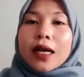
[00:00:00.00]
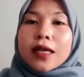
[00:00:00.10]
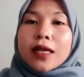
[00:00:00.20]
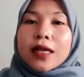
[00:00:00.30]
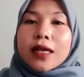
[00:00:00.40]

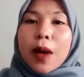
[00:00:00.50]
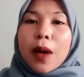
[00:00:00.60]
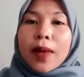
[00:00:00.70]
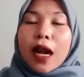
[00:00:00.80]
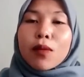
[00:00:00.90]
ada
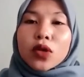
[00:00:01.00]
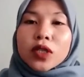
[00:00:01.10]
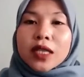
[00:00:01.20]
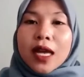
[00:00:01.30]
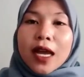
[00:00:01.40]
pameran
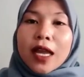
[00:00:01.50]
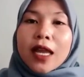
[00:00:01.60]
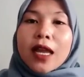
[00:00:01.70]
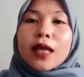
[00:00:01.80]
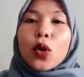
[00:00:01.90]

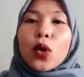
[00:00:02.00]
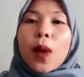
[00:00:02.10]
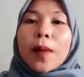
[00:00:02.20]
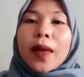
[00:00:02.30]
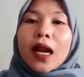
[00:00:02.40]
bonsai atau
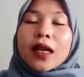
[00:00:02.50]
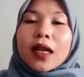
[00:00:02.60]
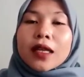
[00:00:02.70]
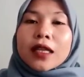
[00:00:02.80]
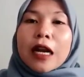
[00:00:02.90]
pameran
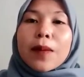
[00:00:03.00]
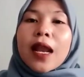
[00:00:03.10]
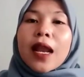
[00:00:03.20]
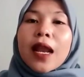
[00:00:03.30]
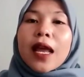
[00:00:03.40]

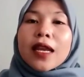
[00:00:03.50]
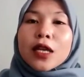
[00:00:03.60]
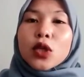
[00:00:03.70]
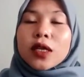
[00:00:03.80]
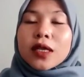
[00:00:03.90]
ramah
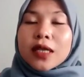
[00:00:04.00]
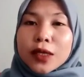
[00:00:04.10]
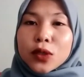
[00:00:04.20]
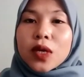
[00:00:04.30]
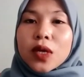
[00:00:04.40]
lainnya dan
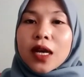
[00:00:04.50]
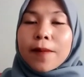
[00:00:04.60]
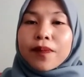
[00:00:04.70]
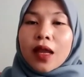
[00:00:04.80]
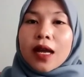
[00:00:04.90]
juga
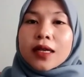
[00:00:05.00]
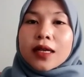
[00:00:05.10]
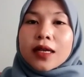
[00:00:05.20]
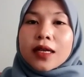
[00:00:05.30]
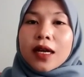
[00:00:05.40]

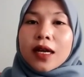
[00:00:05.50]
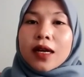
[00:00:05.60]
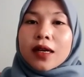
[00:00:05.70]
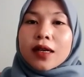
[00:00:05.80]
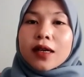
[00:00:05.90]

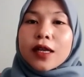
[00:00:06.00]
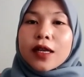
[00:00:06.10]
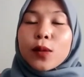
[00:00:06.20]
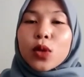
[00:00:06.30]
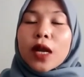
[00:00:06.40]
ada eh,
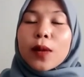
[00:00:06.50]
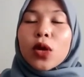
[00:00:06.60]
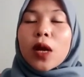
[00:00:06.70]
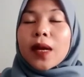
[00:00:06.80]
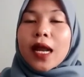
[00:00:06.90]

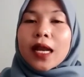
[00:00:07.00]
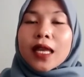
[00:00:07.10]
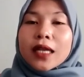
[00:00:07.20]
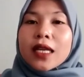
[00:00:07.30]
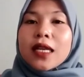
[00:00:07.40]
hiburan-hiburan uh, menarik
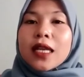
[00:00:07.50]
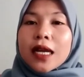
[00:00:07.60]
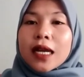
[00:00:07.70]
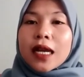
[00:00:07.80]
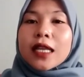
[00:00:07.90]
yang sering
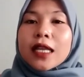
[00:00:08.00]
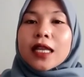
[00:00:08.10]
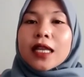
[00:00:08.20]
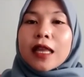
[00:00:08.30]
diadakan di